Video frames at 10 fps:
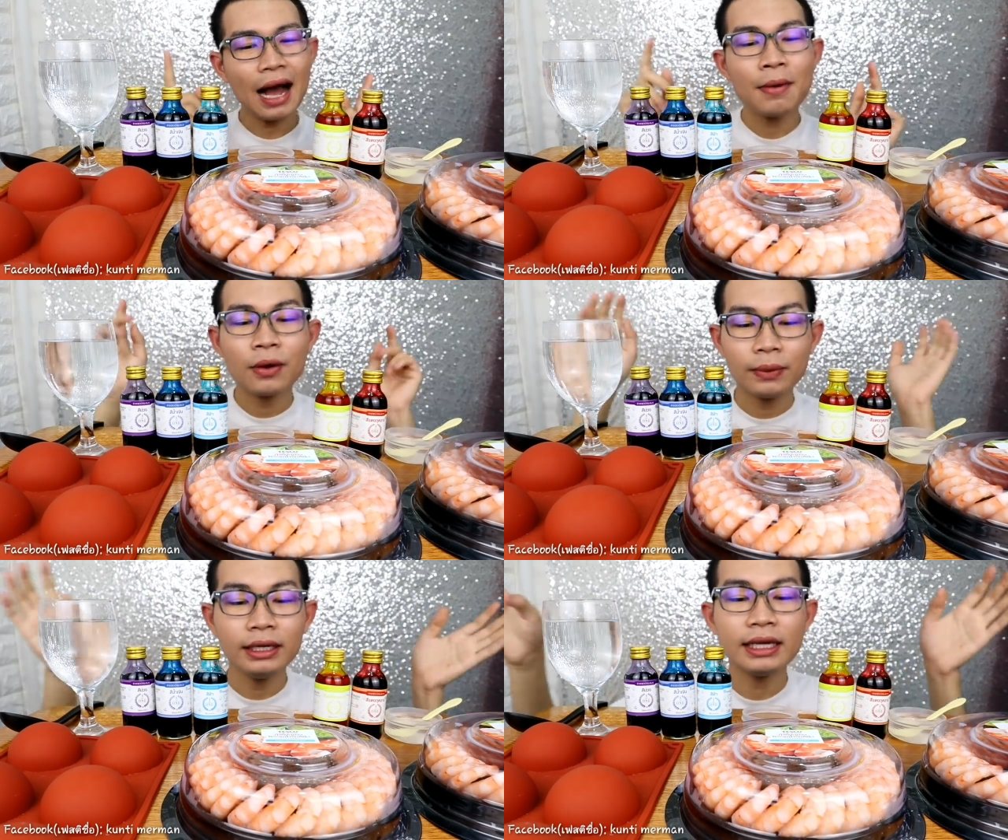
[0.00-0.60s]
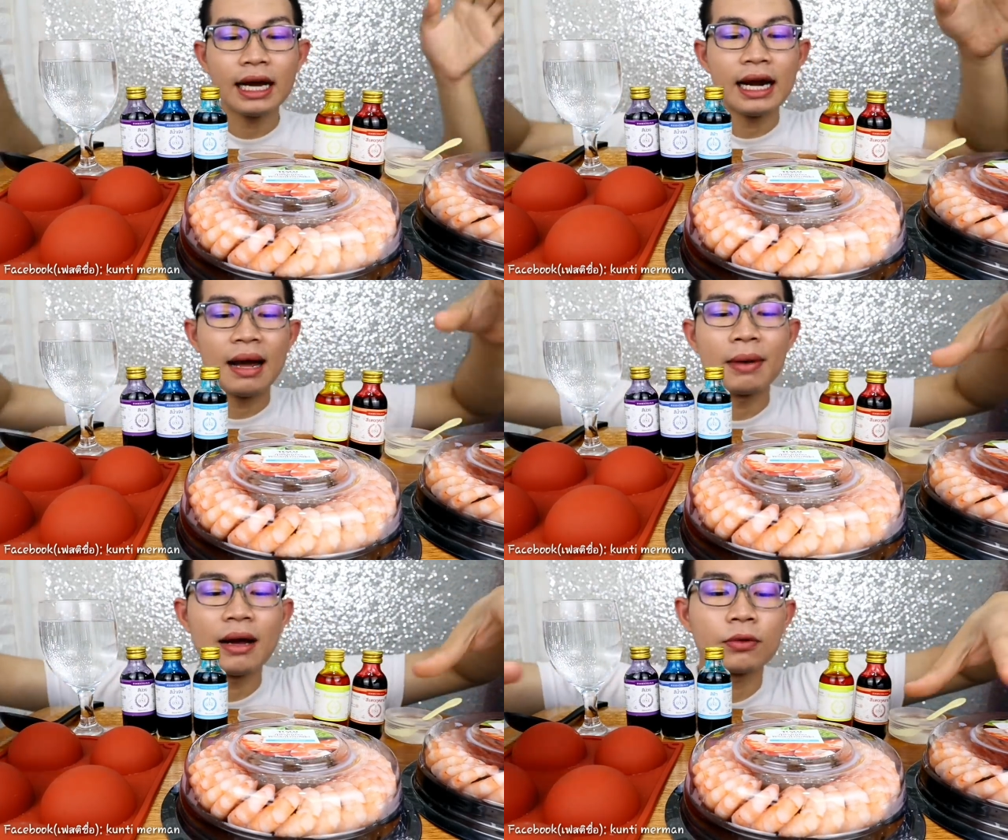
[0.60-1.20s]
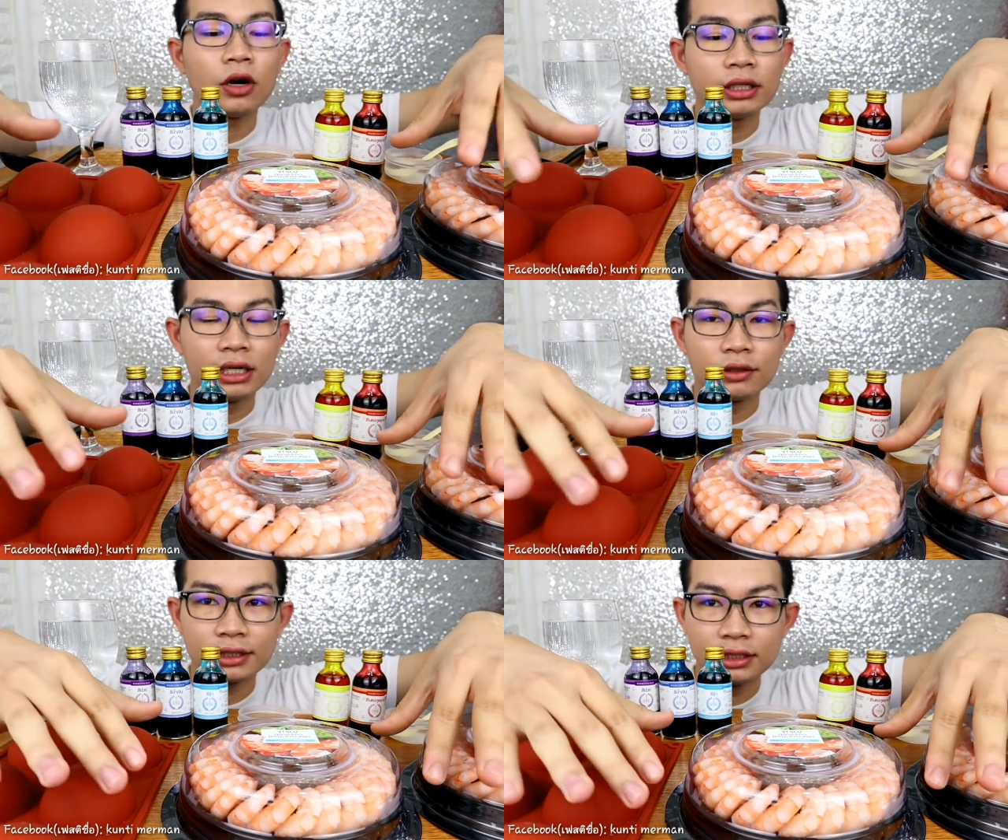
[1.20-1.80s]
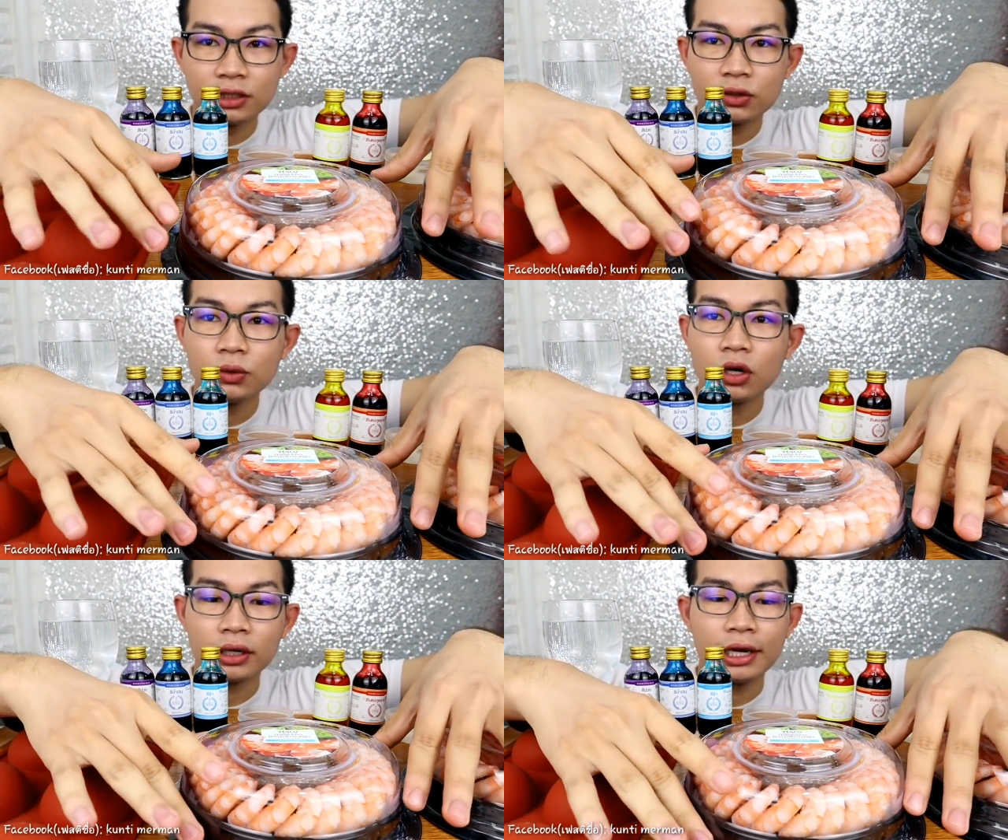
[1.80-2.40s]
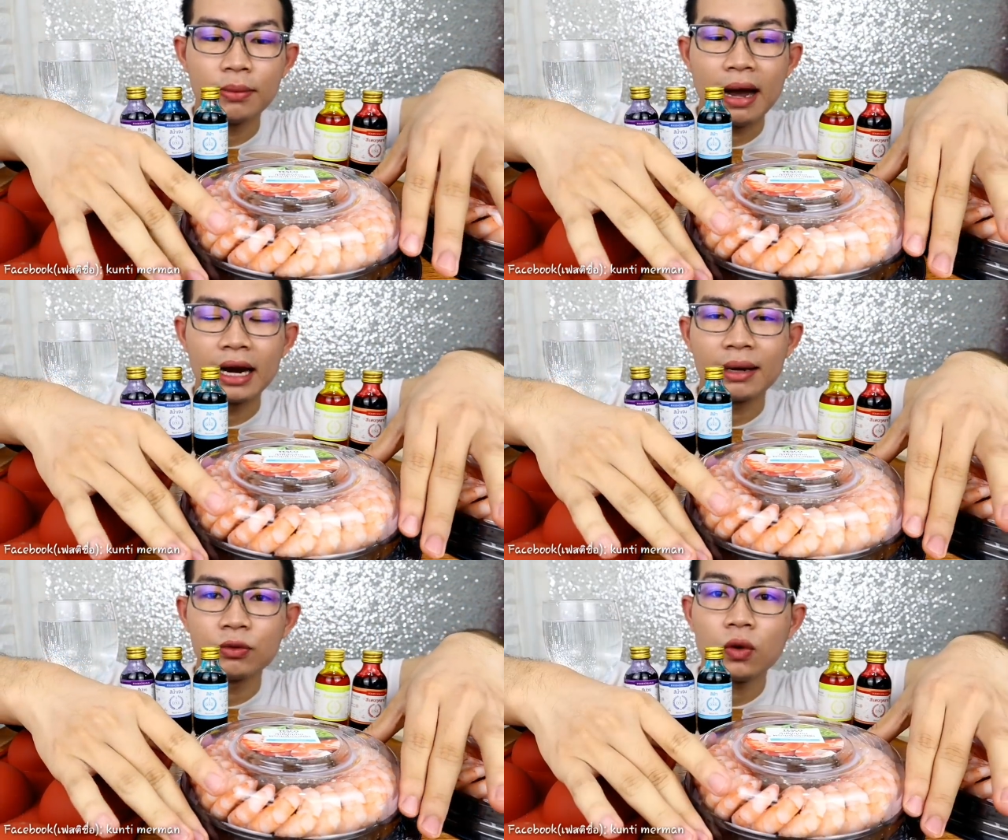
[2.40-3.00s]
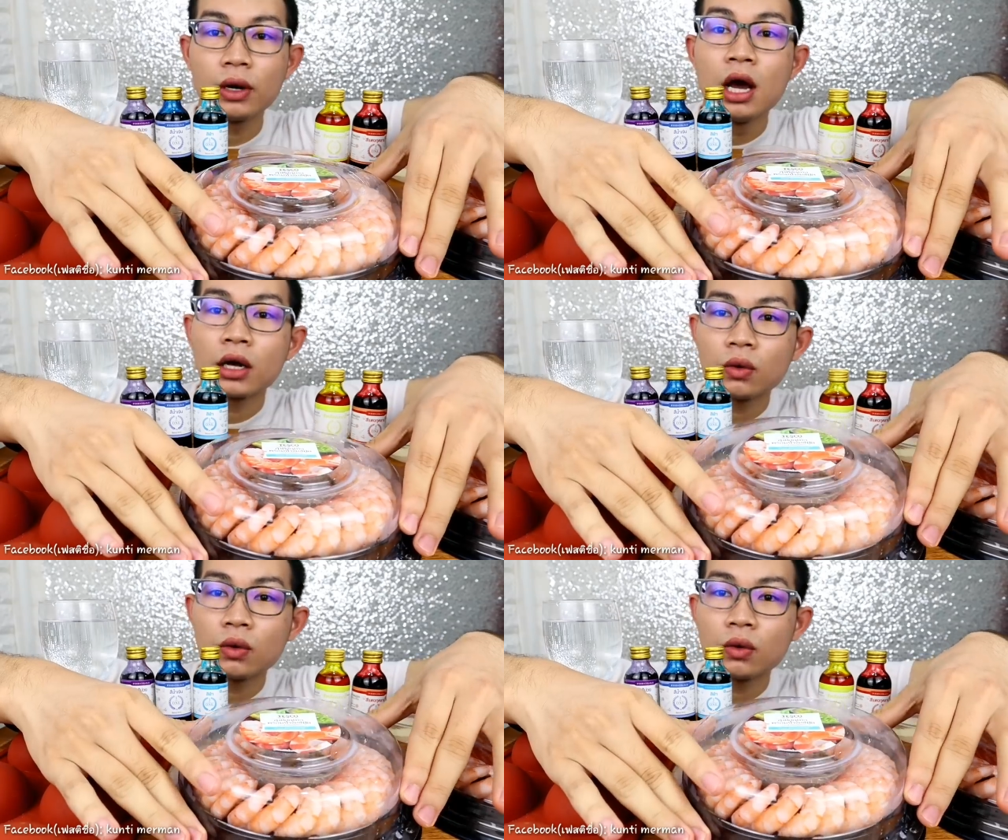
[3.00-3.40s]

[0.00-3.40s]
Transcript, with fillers: บวิธีการทำนะครับก่อนอื่นเราซื้อกุ้งค็อกเทลมานะครับทุกคน